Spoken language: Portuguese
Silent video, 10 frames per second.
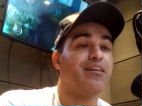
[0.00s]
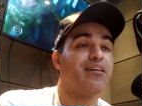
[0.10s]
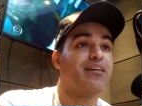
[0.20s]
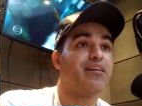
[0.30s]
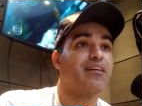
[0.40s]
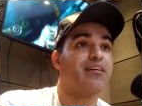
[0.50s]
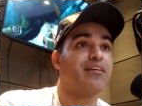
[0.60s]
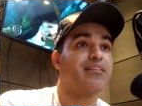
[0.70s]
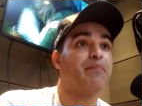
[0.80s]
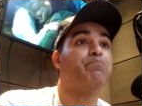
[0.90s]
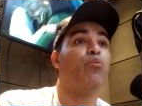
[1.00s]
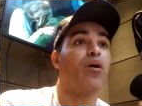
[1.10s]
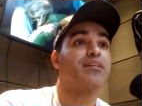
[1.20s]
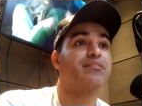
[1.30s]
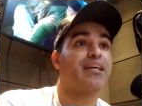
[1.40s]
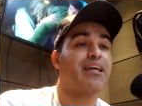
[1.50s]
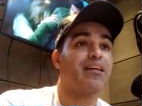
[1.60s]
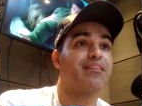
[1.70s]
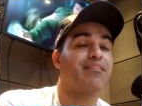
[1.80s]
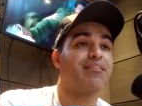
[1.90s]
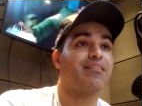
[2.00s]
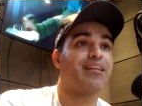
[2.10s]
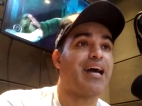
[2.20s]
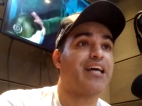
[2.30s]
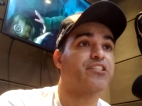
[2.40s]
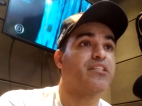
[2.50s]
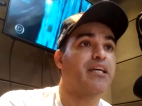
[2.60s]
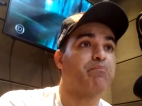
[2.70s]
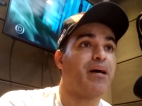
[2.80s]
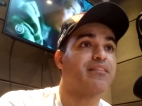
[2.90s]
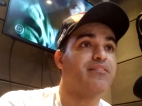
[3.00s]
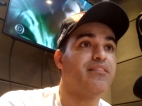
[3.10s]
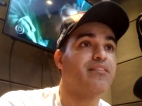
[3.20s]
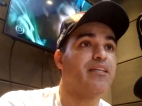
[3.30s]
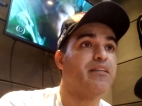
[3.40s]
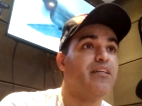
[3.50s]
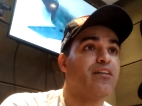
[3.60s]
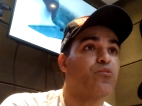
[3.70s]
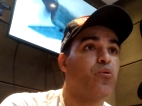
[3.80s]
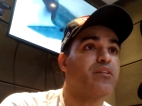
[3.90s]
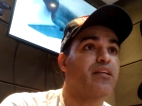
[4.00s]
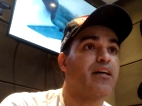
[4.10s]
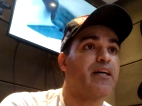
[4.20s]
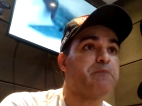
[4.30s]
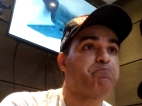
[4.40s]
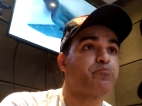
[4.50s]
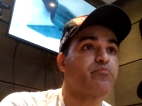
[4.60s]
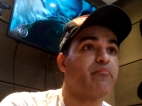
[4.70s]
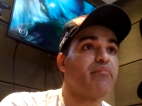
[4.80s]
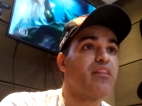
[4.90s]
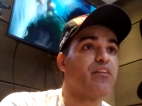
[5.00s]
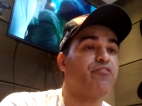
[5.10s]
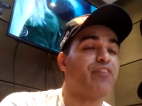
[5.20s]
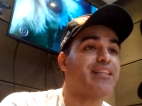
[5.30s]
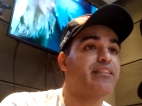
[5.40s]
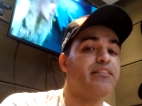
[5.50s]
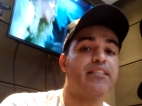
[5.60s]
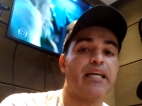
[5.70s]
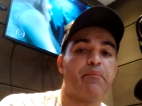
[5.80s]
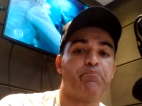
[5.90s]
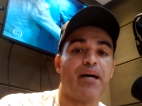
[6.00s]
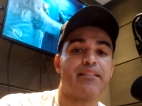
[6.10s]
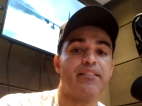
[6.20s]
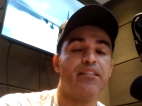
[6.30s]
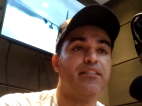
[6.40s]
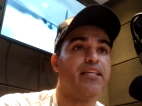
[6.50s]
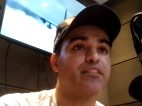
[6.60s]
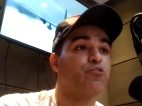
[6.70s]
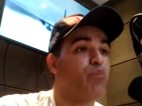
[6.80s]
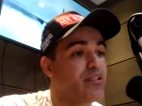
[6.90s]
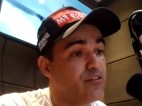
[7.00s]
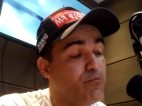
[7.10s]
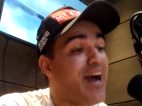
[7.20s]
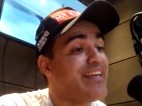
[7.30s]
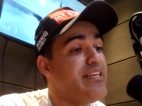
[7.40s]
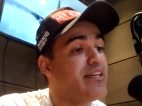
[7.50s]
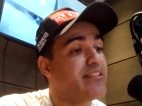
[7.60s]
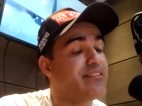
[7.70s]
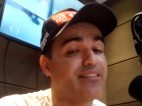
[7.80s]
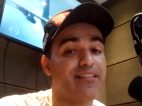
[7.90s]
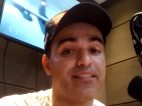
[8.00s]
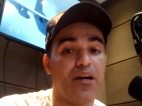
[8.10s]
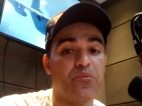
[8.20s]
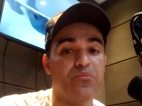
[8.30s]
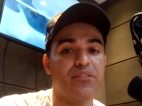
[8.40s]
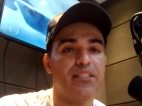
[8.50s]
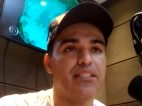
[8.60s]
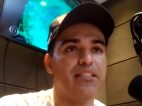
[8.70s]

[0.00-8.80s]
É, depois daquela trágica partida contra fatídica partida diante do, do Bahia, 7 a 1